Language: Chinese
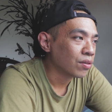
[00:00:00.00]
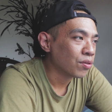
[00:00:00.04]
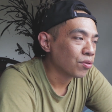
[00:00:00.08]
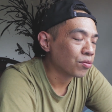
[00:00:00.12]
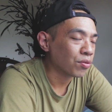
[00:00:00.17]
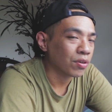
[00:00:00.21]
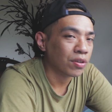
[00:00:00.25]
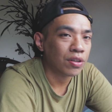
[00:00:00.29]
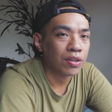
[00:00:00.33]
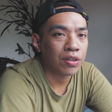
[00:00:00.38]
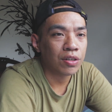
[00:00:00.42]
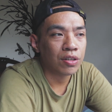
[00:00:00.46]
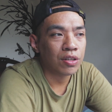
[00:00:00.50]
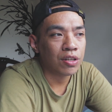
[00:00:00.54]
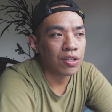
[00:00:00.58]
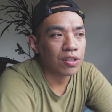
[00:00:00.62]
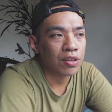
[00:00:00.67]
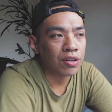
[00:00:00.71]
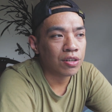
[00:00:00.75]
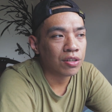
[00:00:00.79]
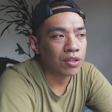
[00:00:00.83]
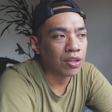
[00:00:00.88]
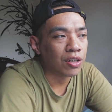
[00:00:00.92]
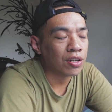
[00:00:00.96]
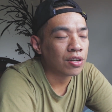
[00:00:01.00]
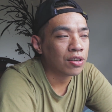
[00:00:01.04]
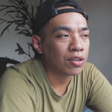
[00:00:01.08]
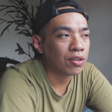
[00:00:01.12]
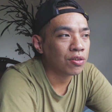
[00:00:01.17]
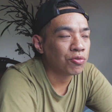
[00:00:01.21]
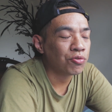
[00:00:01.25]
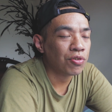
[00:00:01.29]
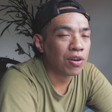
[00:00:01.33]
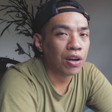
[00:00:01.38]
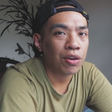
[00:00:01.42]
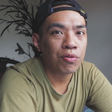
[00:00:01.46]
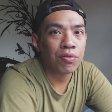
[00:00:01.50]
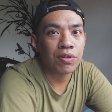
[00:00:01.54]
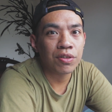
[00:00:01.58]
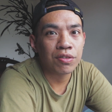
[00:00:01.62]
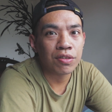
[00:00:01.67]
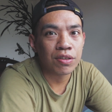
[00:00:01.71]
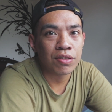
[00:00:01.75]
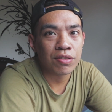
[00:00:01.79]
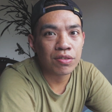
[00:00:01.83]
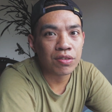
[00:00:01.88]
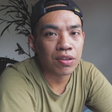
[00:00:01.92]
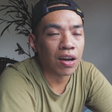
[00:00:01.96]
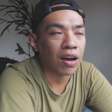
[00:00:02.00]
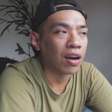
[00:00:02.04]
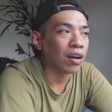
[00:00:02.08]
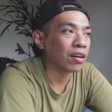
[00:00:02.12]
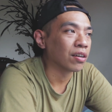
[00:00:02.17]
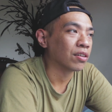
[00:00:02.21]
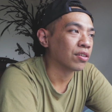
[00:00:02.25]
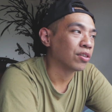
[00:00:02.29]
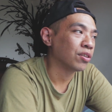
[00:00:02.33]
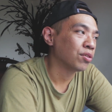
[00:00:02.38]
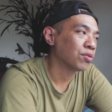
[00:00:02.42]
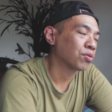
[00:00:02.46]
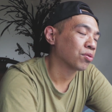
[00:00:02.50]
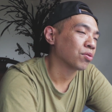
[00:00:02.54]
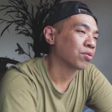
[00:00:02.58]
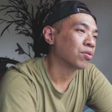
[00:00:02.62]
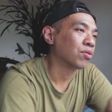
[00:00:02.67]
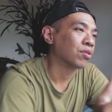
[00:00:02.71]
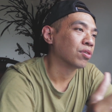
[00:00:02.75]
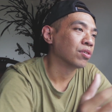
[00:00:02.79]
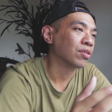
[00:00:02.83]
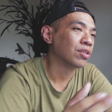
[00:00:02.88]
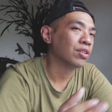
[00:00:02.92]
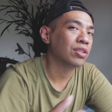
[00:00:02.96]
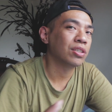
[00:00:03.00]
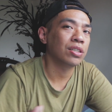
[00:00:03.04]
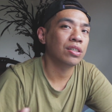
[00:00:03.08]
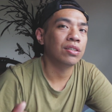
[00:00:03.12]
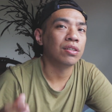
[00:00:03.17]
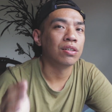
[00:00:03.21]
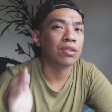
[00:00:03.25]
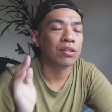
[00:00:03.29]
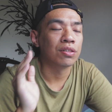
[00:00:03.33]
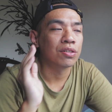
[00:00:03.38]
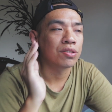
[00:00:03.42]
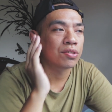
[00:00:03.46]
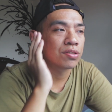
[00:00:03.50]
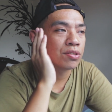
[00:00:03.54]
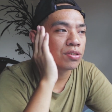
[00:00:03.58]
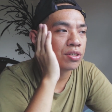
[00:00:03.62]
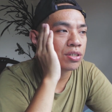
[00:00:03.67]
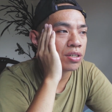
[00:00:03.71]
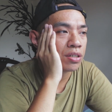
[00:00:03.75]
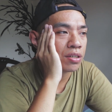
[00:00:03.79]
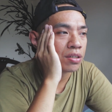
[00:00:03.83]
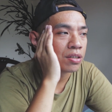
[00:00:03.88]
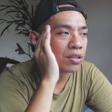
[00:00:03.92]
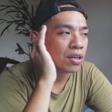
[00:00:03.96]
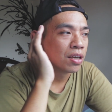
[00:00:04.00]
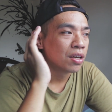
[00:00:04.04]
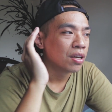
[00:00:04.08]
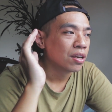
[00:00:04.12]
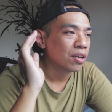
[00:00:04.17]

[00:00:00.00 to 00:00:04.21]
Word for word: 随着你的年龄越来越增长，你所记得的事情、